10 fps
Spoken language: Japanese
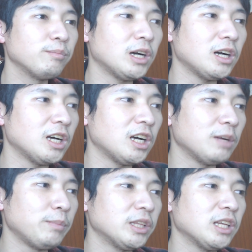
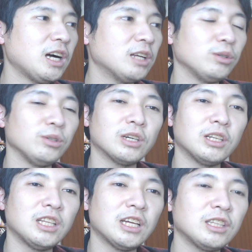まあベターという
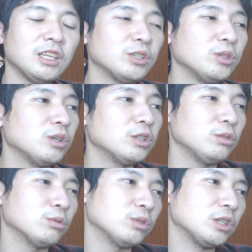かねなっていくよねと
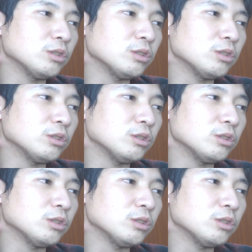いうことで、